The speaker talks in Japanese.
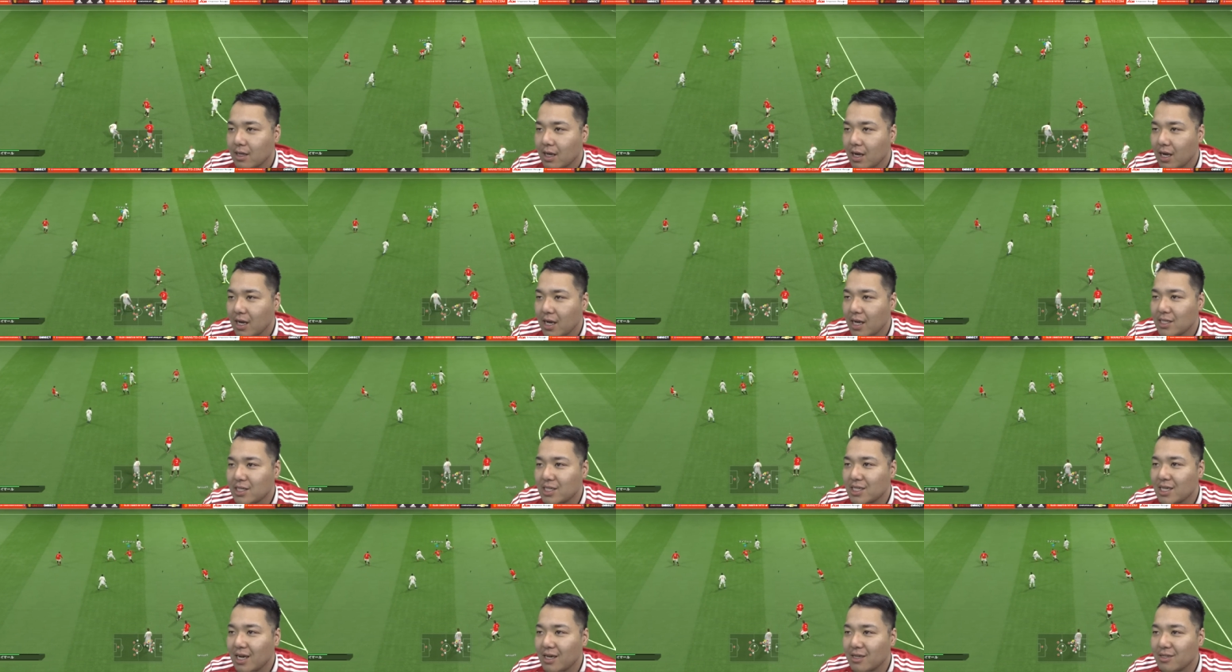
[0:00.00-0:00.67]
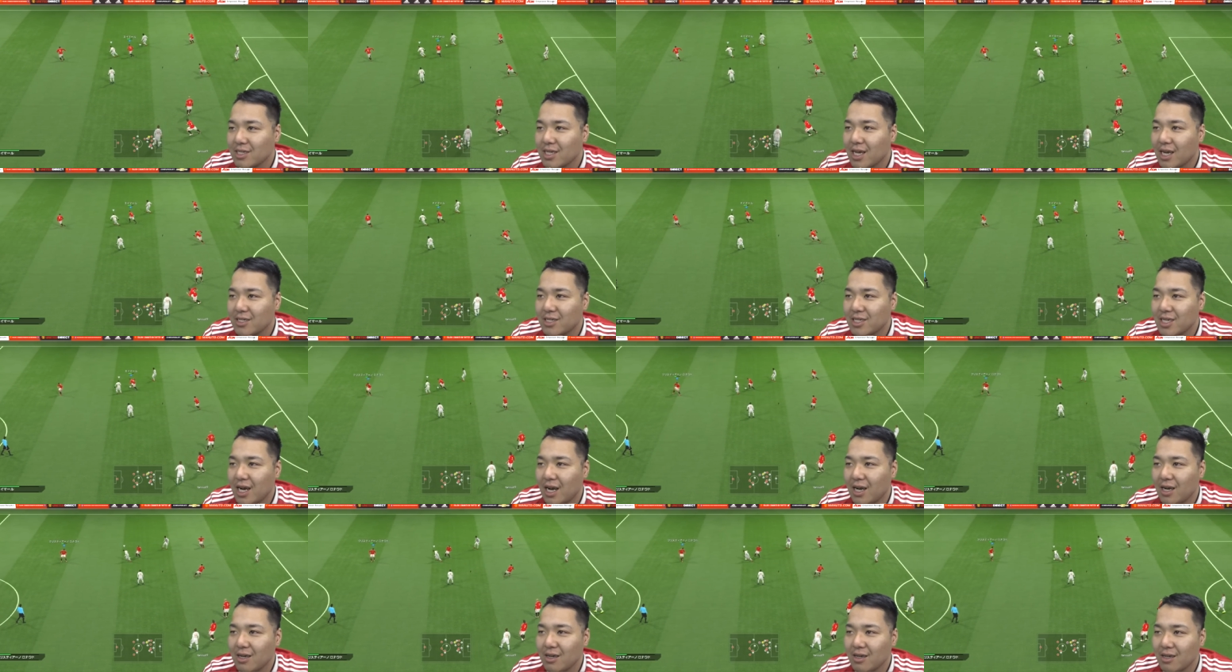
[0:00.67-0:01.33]
あ、違う違う違
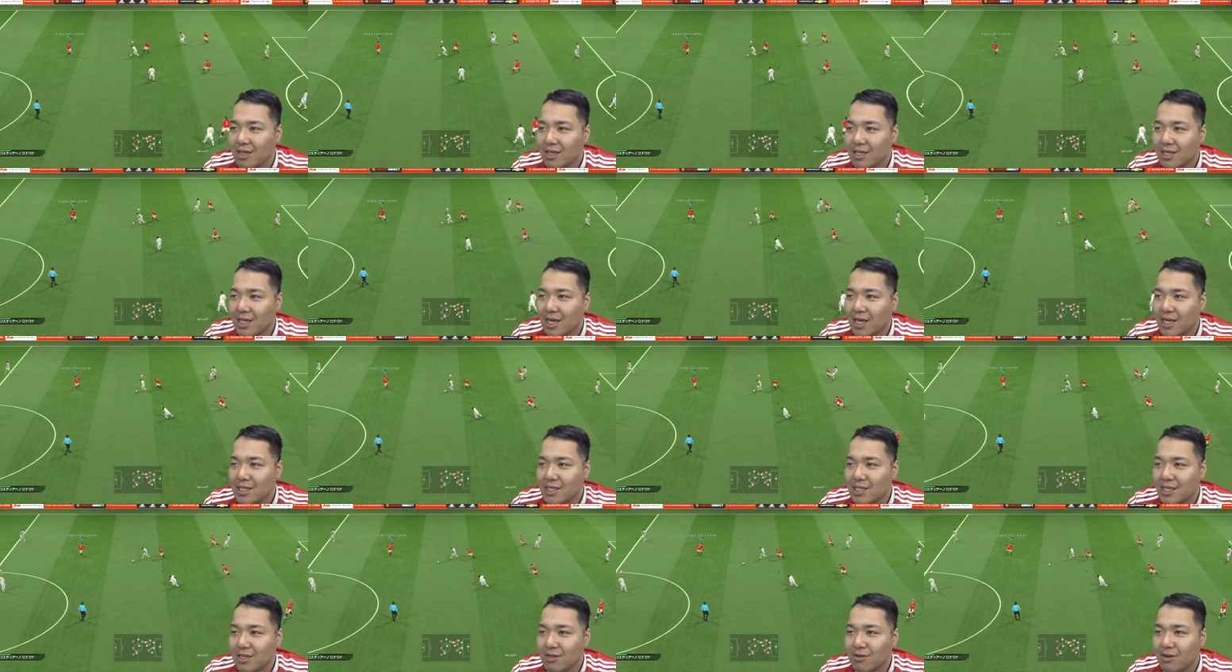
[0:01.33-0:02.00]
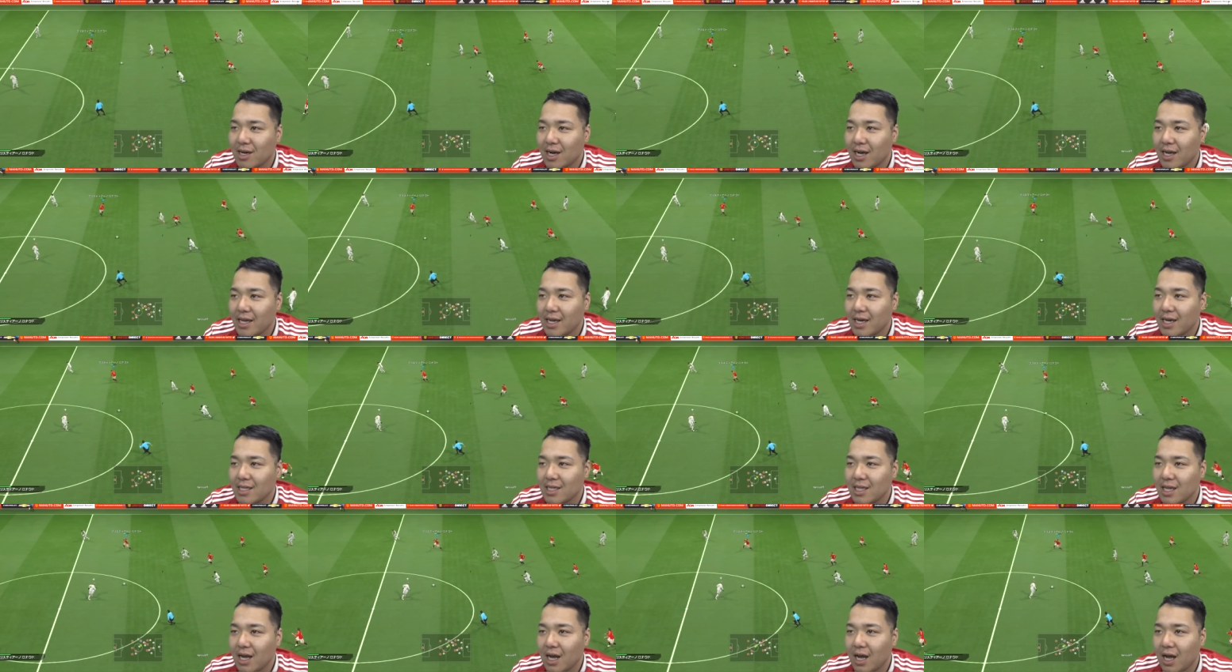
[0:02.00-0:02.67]
う。体勢の変え
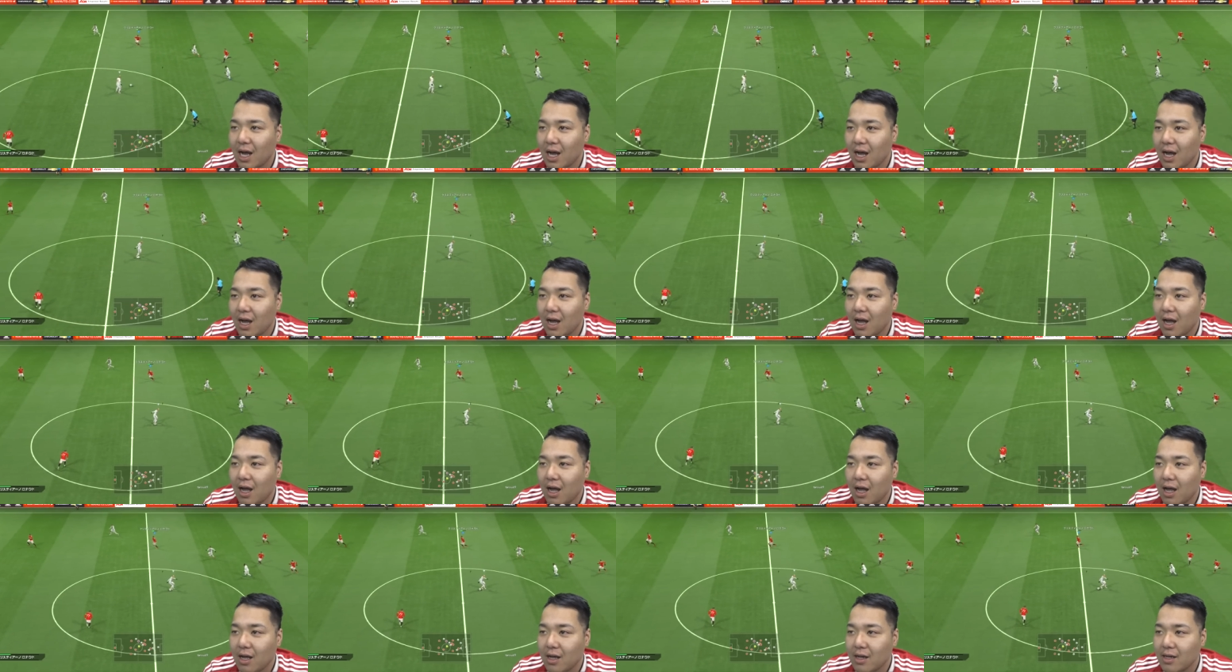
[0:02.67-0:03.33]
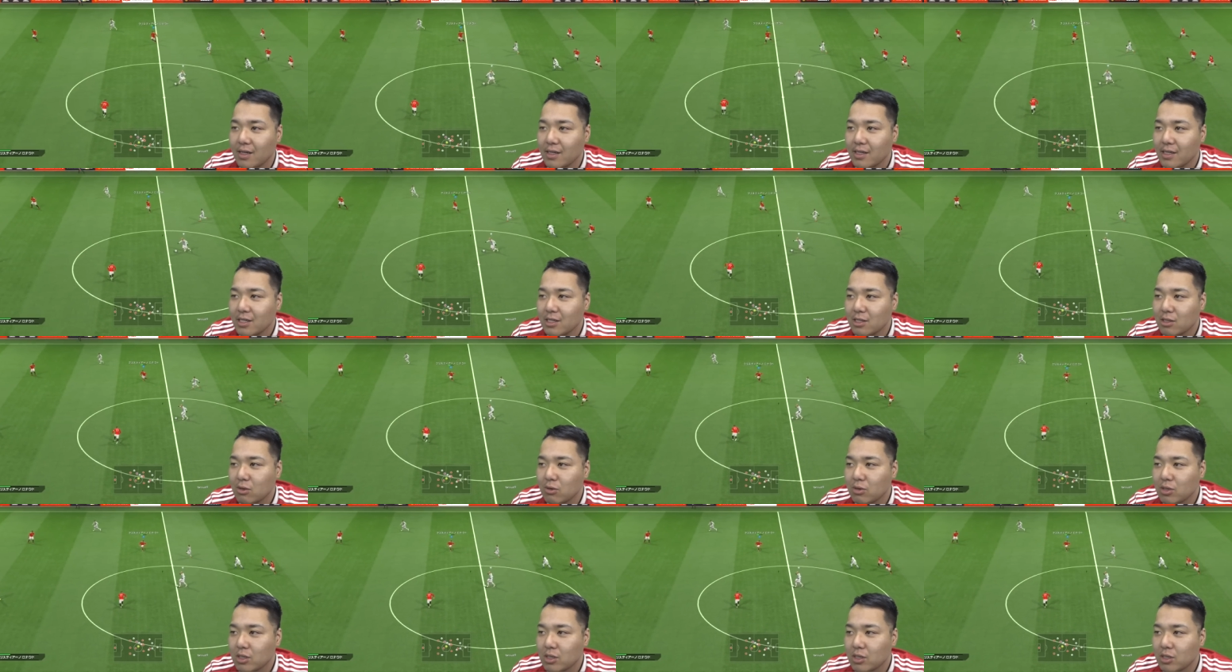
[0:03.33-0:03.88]
方。そ